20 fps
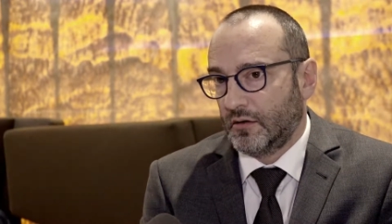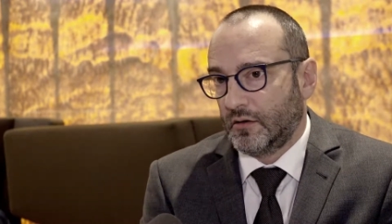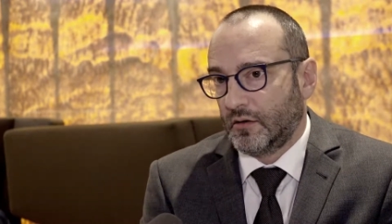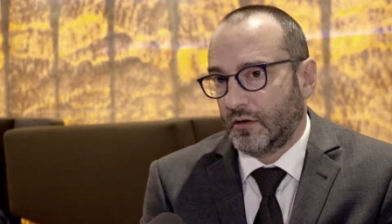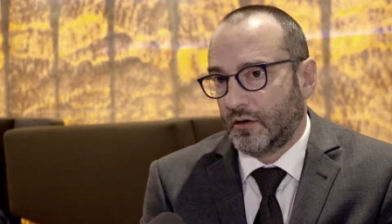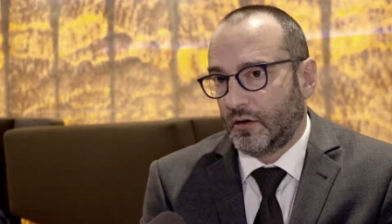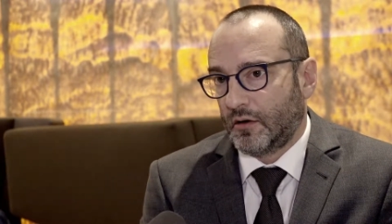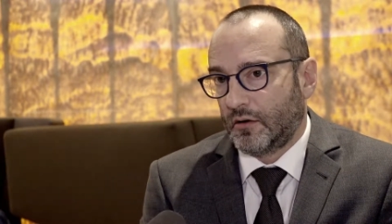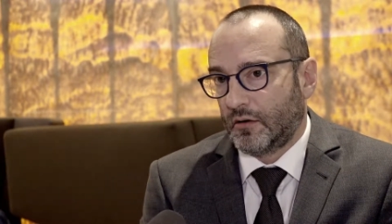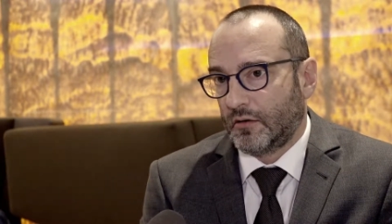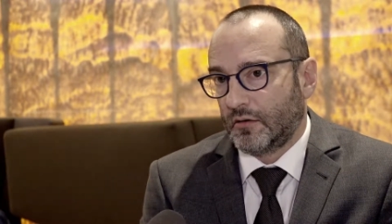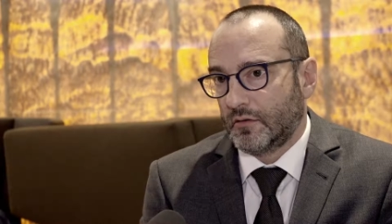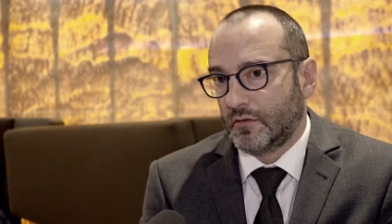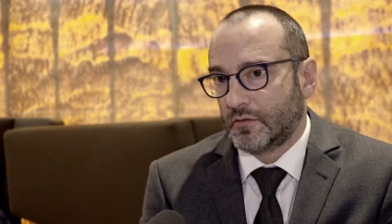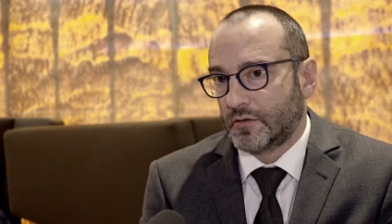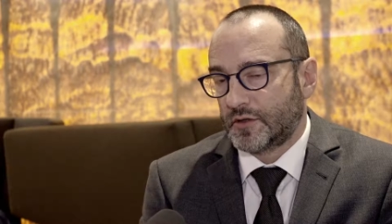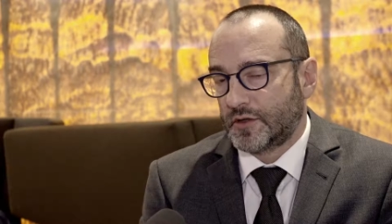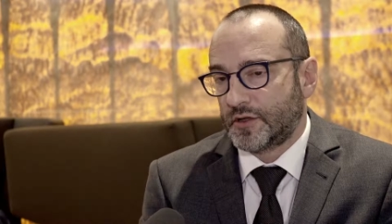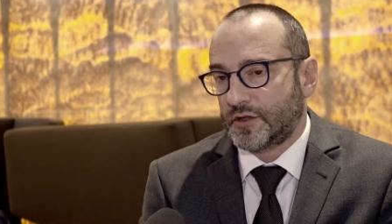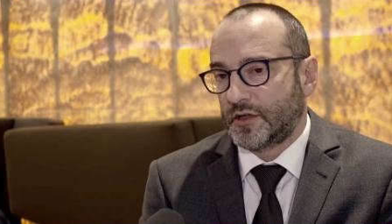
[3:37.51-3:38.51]
e,
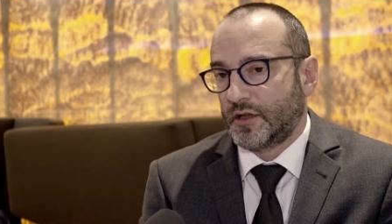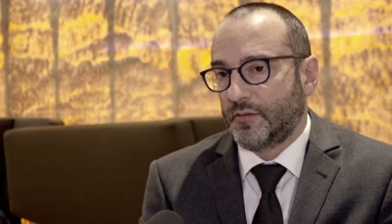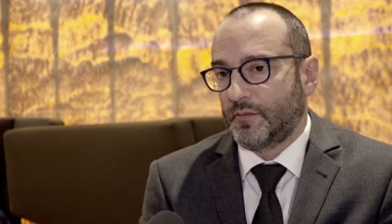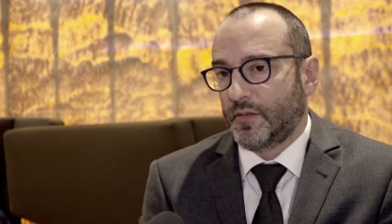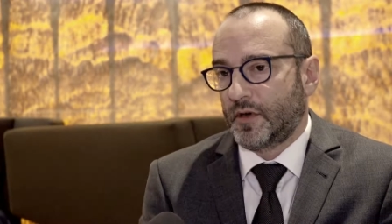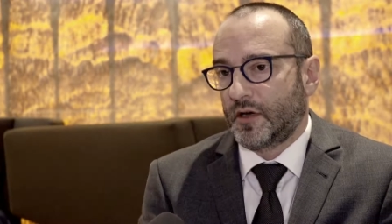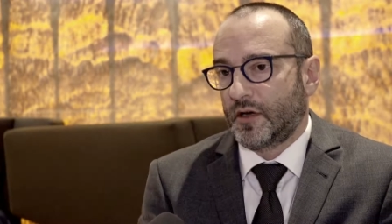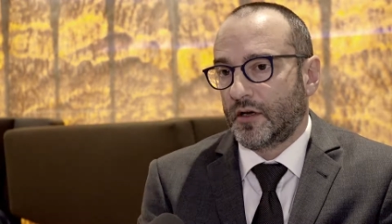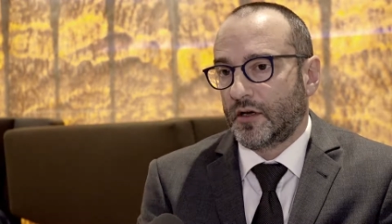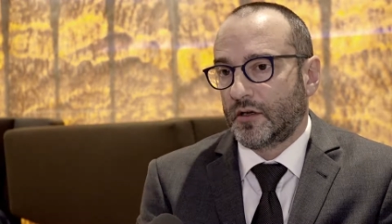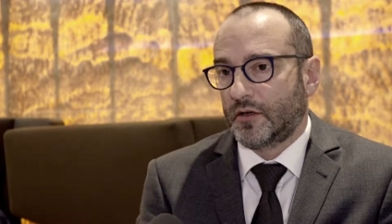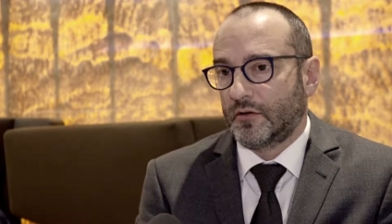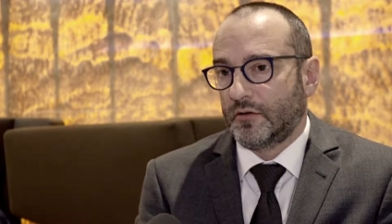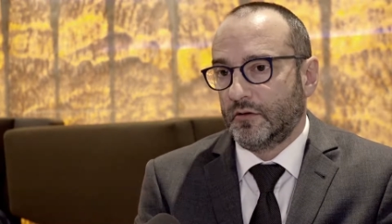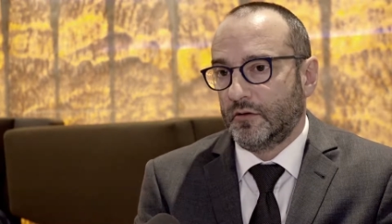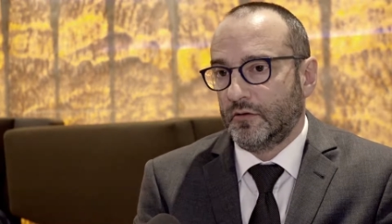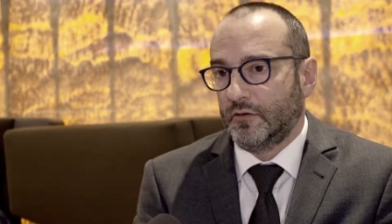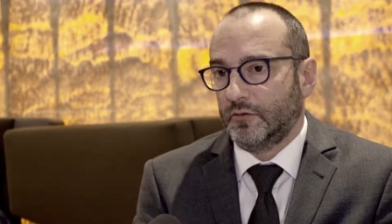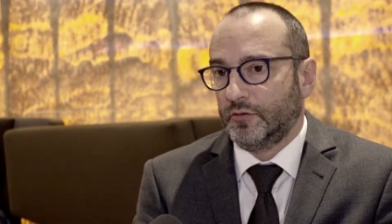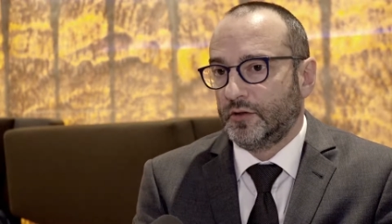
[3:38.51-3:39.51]
o systemach
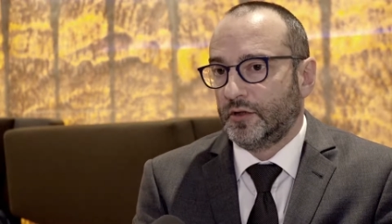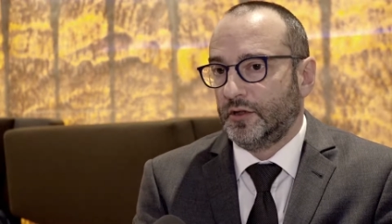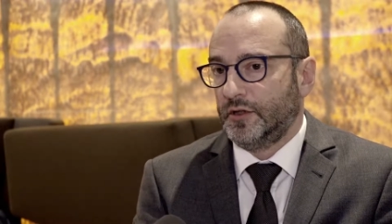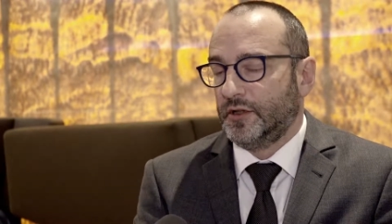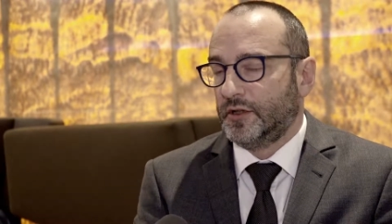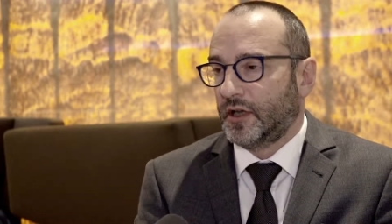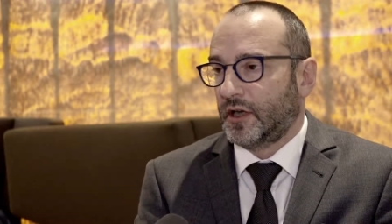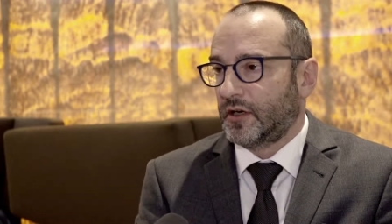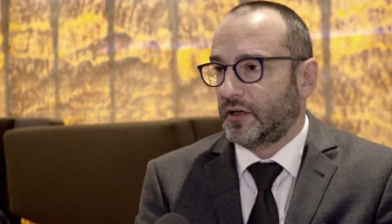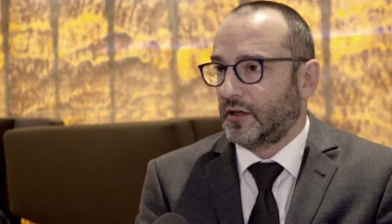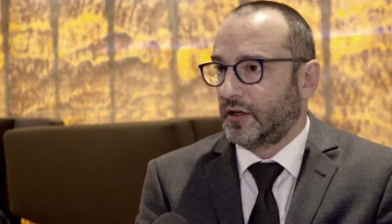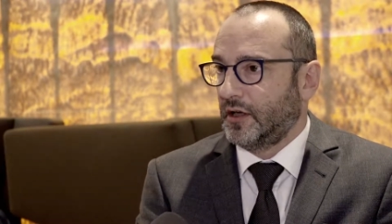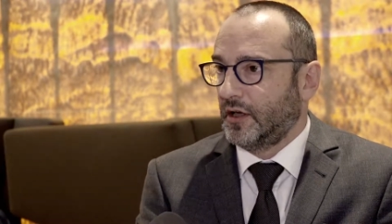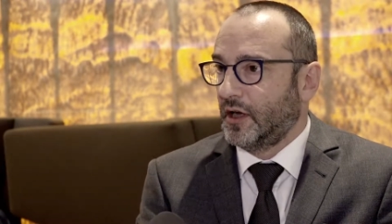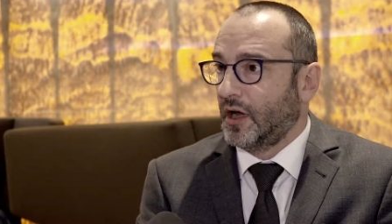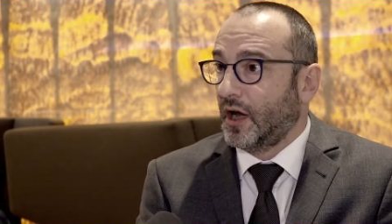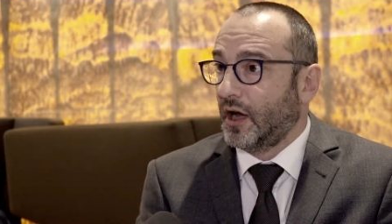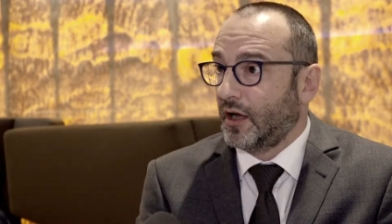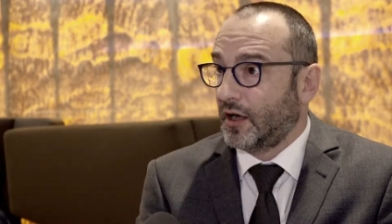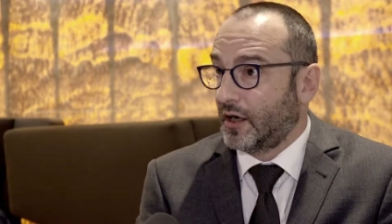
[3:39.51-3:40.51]
utylitarnych
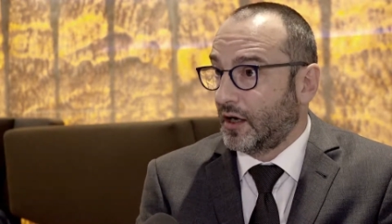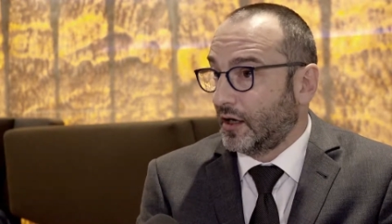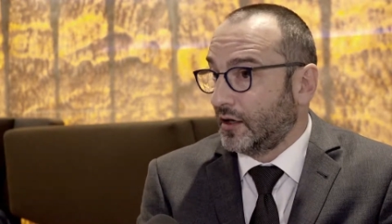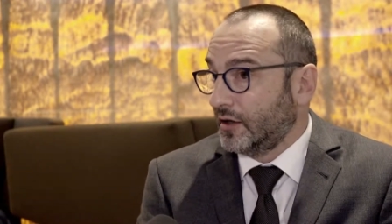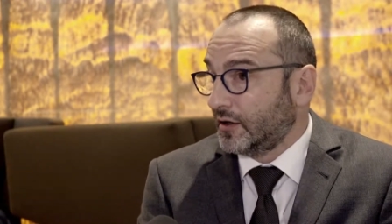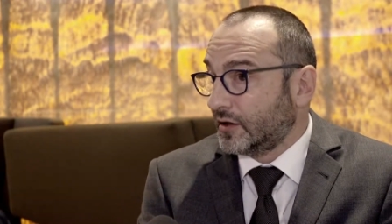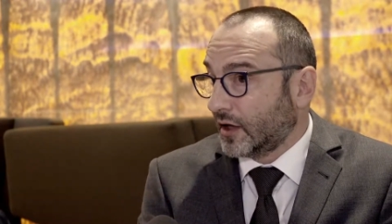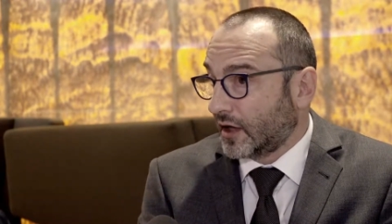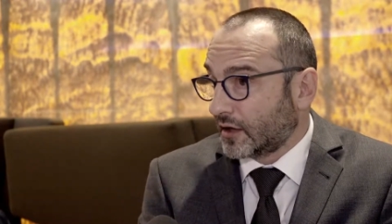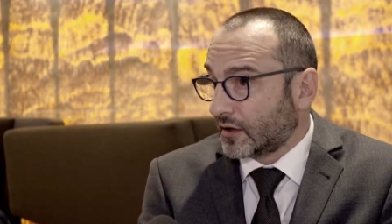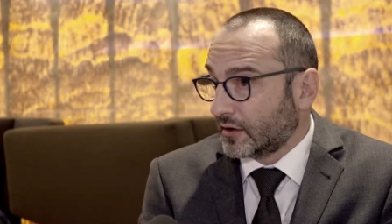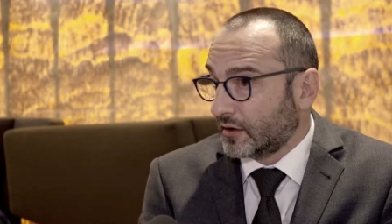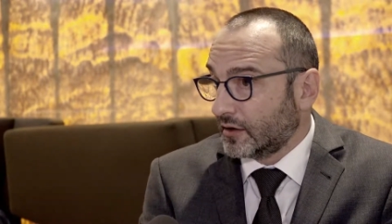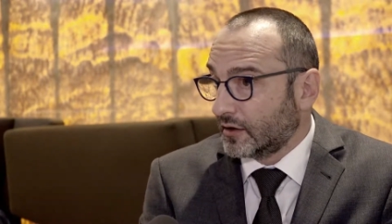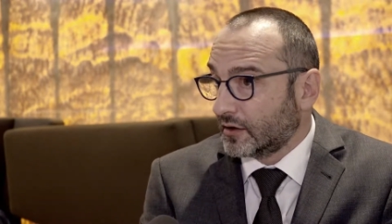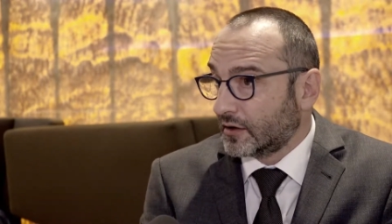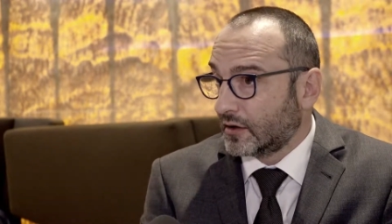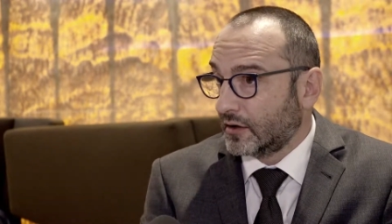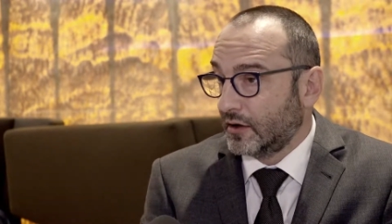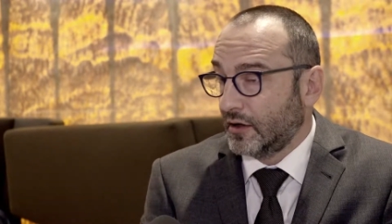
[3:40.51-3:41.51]
i
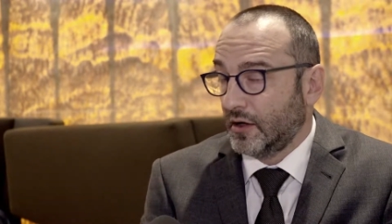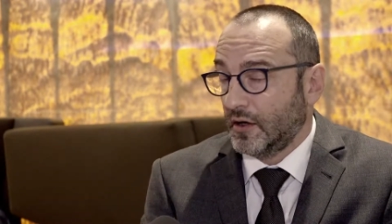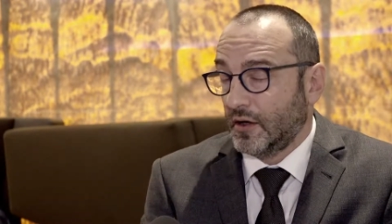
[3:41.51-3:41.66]
egalitarnych